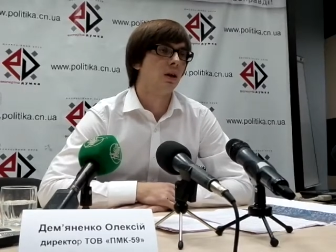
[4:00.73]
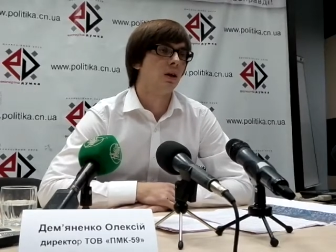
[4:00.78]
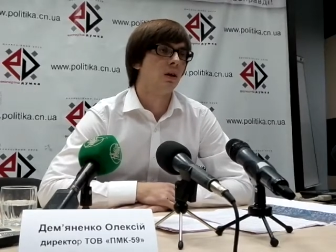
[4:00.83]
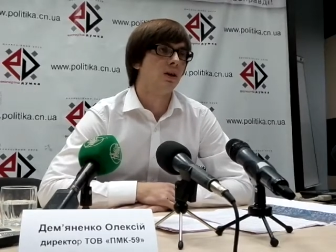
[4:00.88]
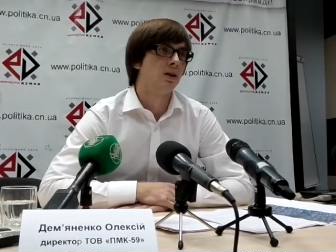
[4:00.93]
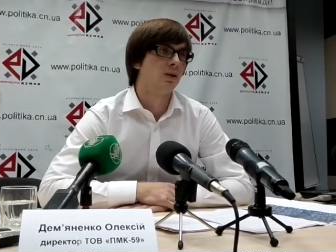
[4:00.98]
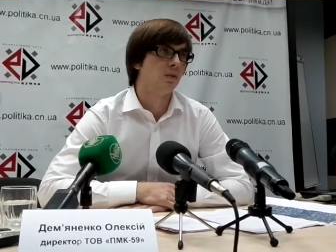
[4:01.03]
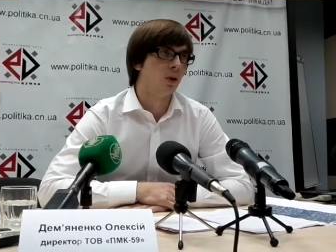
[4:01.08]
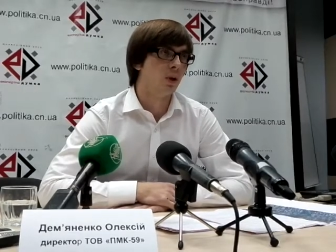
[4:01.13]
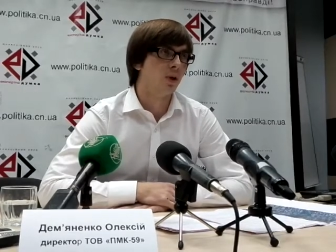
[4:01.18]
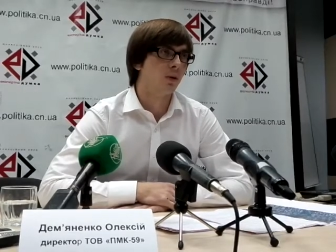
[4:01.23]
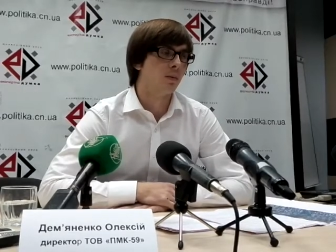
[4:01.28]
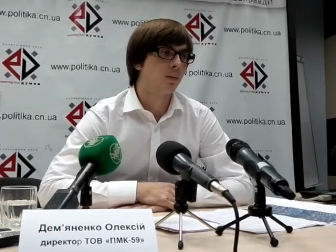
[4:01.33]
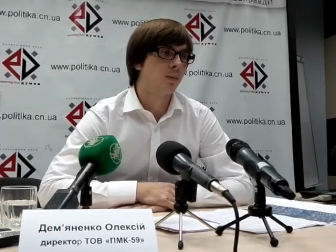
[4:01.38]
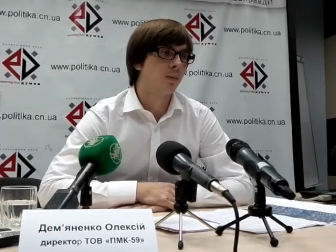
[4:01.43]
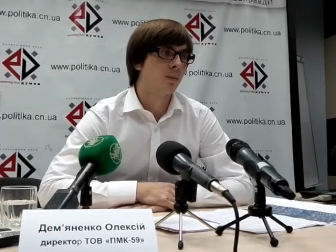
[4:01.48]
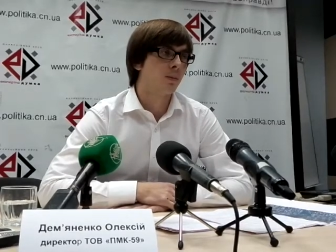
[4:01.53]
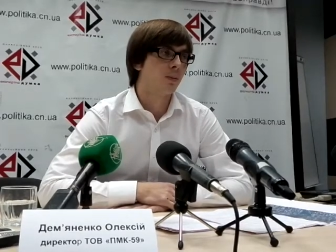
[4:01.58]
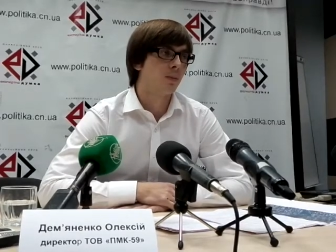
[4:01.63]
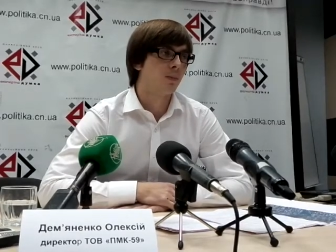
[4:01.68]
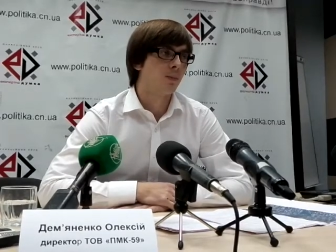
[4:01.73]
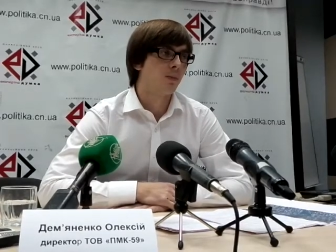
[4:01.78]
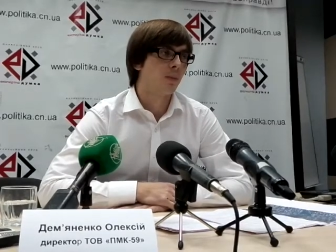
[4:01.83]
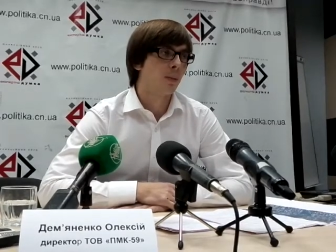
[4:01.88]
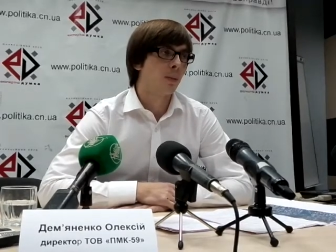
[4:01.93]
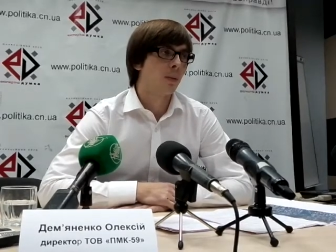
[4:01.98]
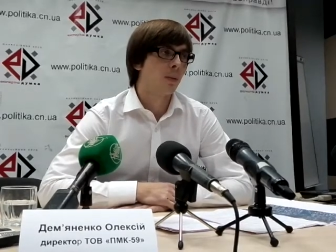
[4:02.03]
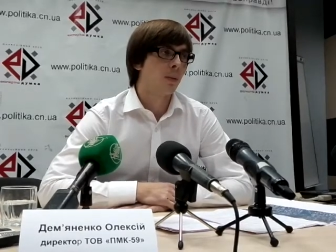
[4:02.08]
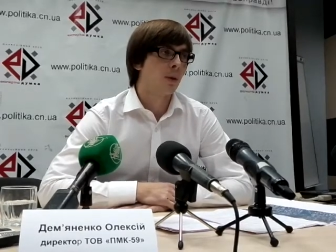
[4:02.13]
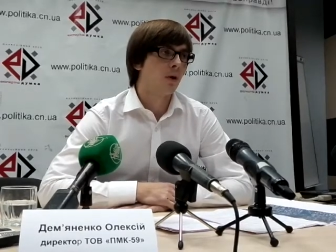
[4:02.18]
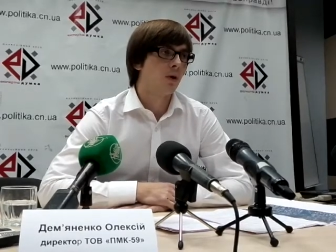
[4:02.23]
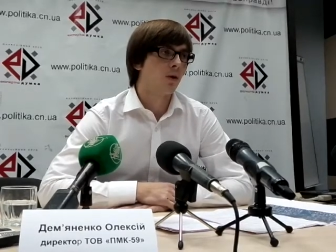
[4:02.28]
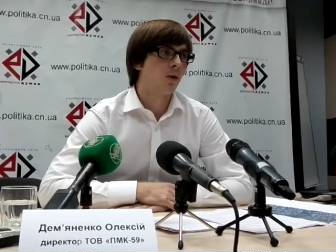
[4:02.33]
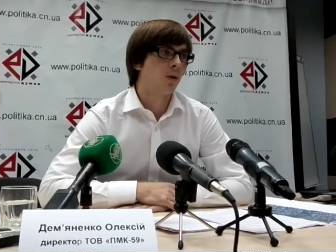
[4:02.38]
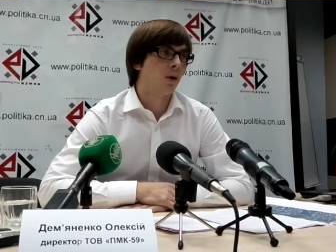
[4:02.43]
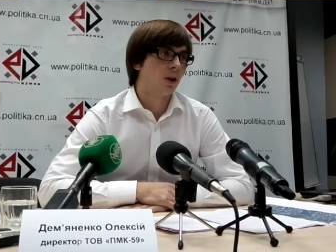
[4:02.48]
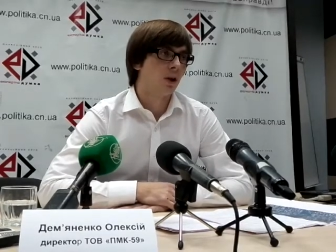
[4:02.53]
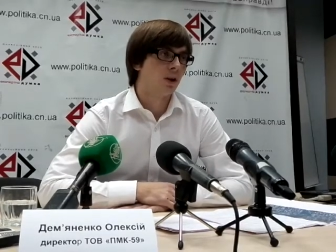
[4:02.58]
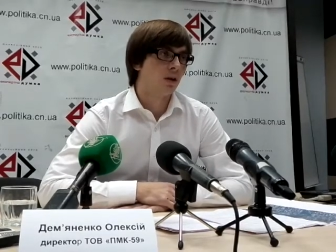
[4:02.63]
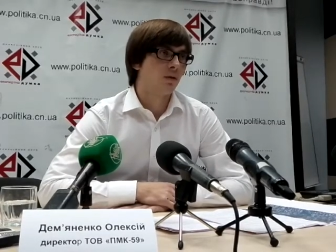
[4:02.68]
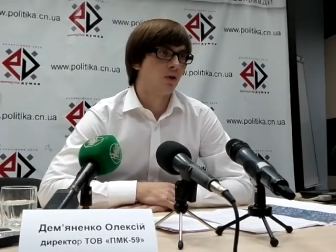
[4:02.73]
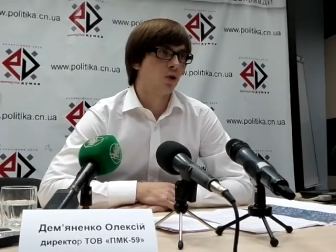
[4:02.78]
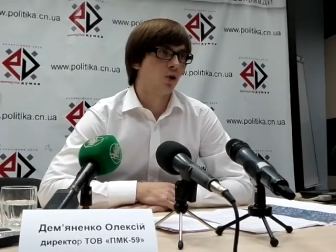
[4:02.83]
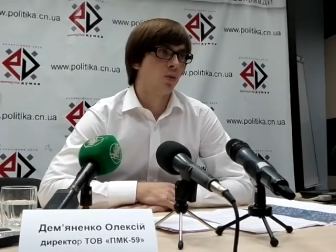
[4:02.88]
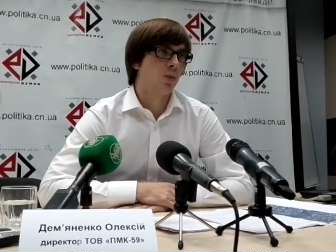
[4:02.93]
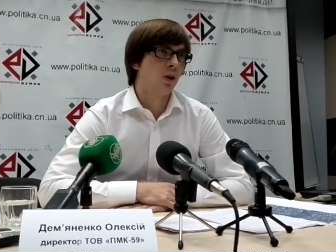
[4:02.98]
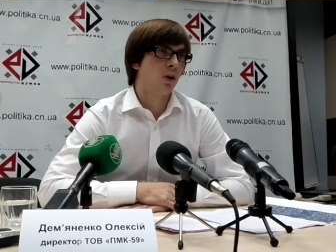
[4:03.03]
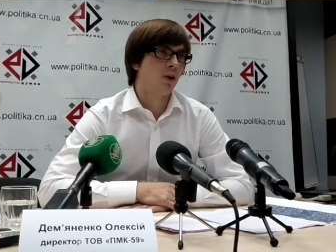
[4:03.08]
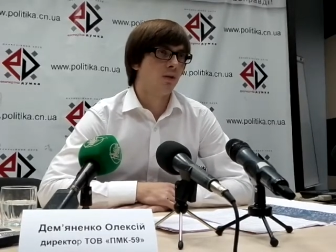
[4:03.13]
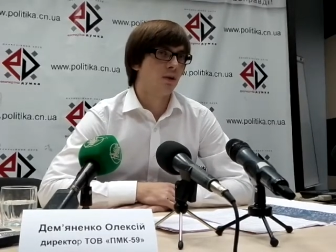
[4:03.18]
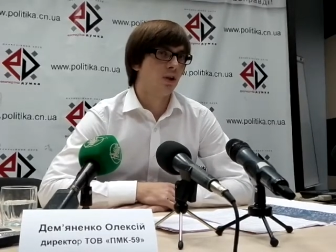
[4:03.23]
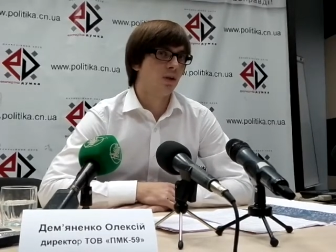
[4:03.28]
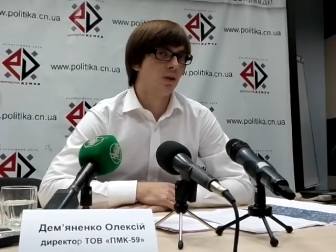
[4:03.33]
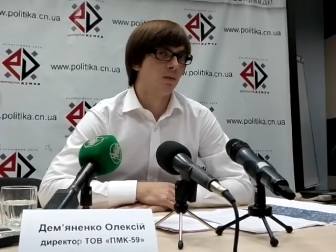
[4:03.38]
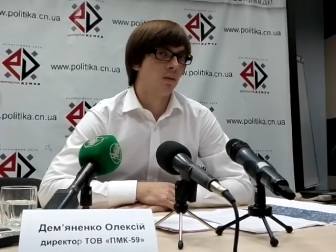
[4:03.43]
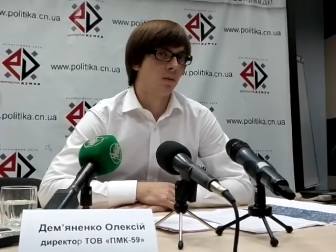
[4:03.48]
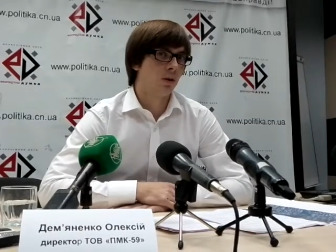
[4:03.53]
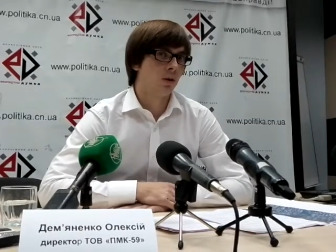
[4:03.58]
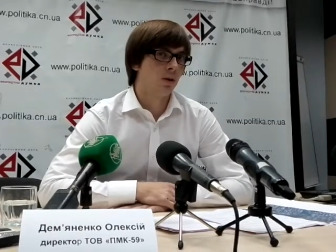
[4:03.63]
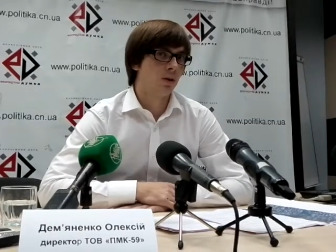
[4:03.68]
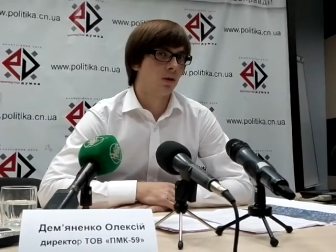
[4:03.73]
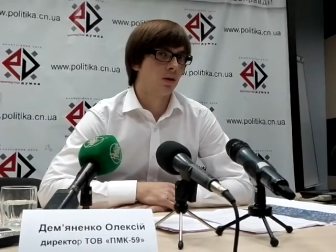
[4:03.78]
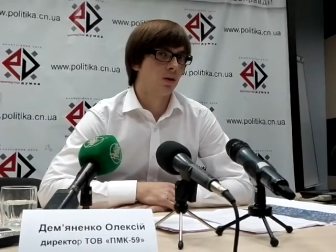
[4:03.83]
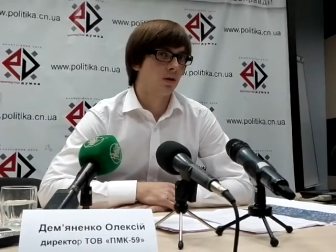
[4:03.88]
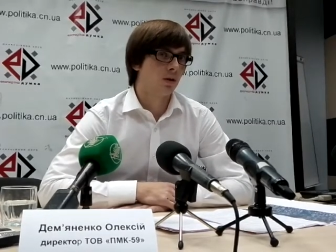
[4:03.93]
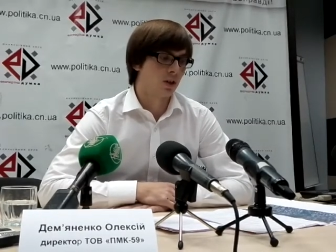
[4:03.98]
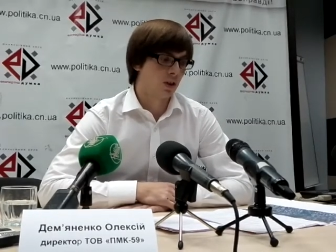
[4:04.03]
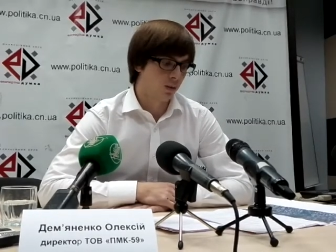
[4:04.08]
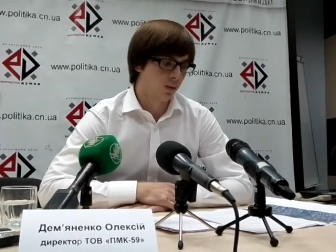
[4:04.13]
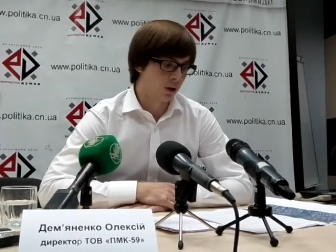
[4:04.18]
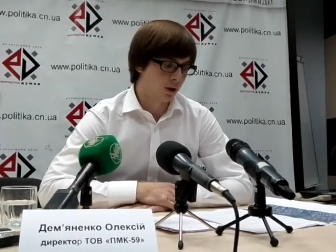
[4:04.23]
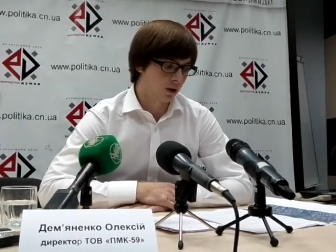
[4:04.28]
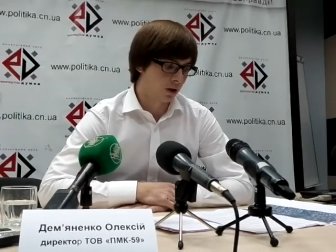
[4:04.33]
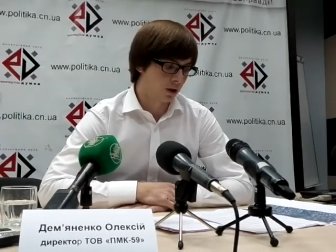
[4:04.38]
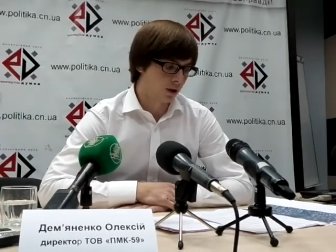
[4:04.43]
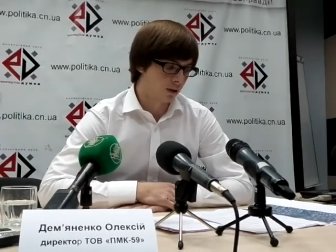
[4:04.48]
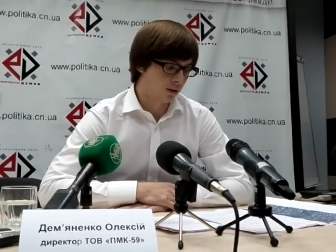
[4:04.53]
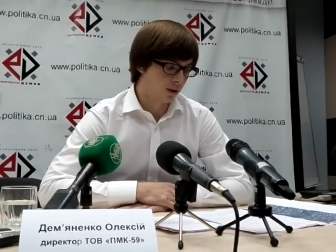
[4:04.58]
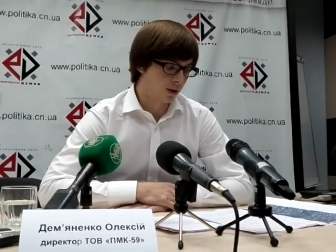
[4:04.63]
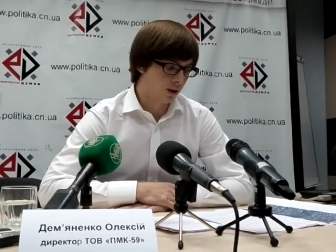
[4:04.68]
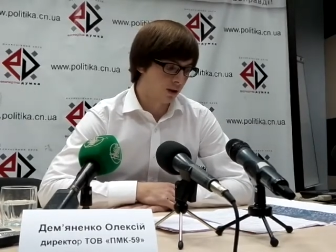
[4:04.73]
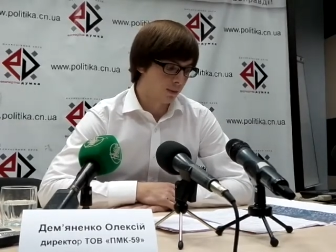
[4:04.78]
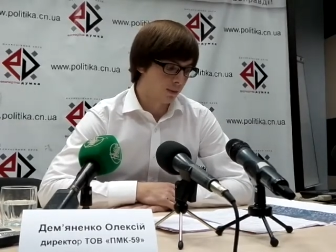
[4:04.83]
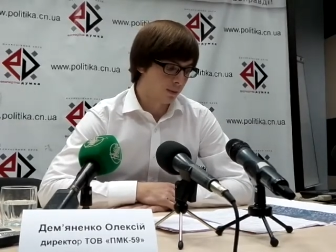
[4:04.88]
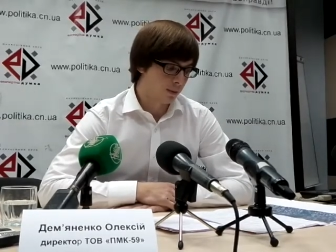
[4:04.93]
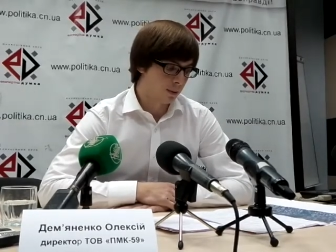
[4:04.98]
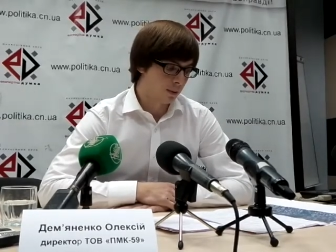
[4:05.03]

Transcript: земли. Но это все было в один момент заблокировано.